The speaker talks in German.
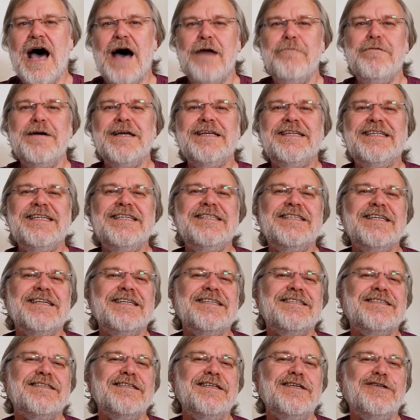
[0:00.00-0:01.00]
Aber dieser
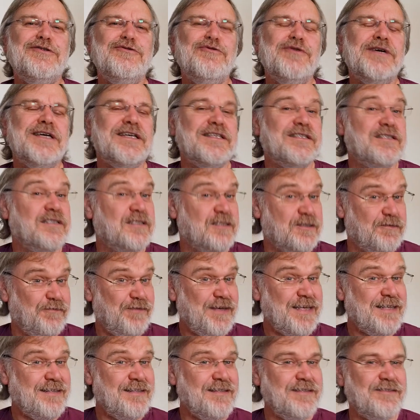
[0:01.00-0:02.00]
ist nicht nur
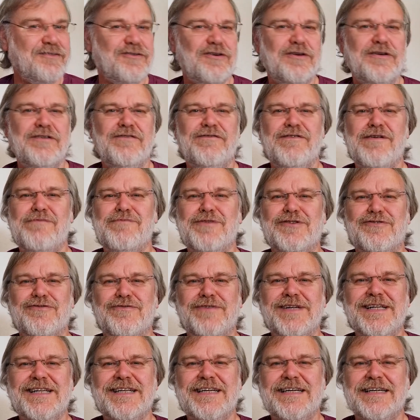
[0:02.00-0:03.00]
gezwieselt, sondern wenn man
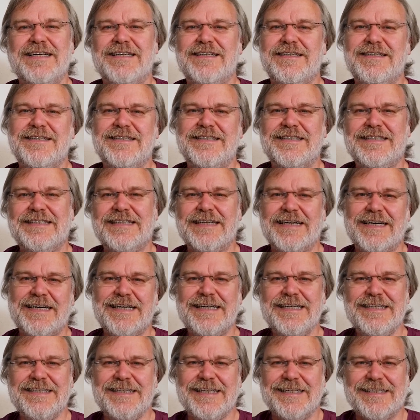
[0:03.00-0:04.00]
so will,
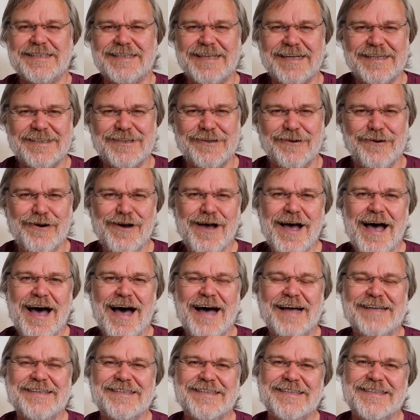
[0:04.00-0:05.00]
gedrieselt, also
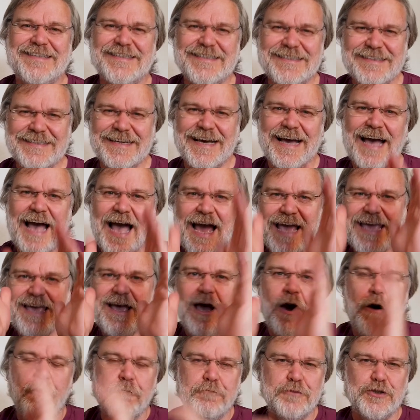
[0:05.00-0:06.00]
hat
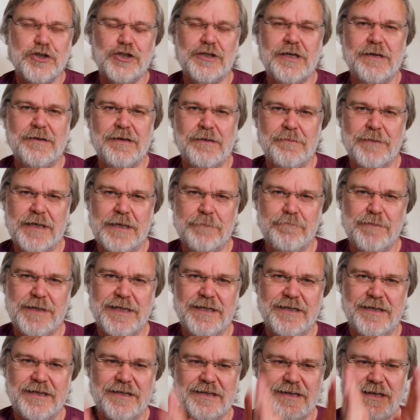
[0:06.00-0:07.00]
drei Hauptständen
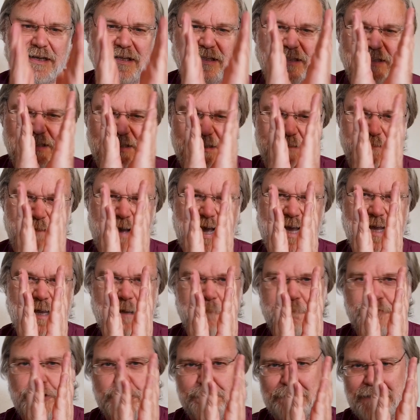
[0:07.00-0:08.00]
gebildet. Zwei
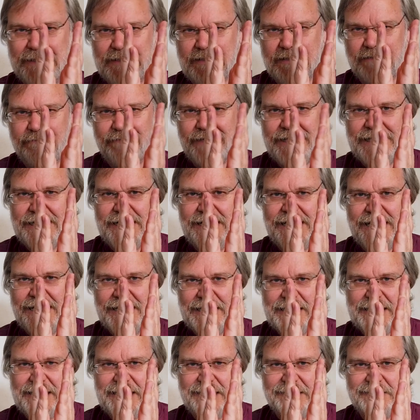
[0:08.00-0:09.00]
im Spitzenwinkel,
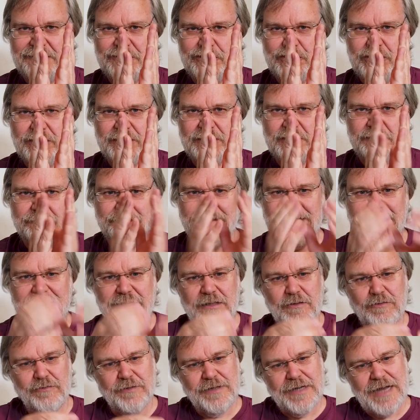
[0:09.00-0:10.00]
ein klassischer
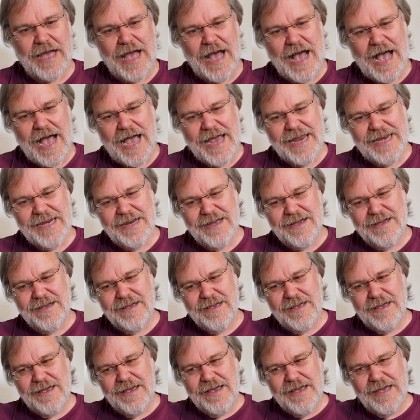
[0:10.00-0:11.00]
Zwiesel und
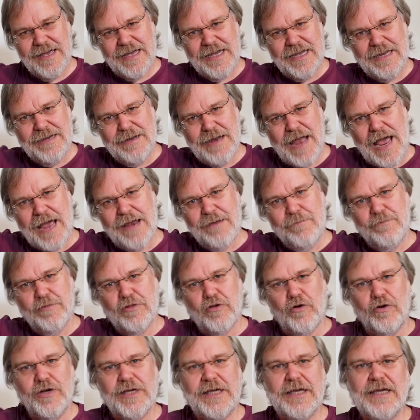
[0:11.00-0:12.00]
einer in einem
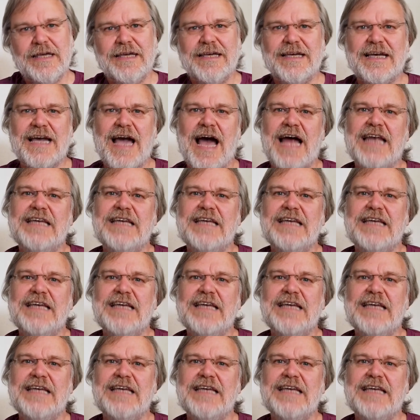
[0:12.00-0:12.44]
solchen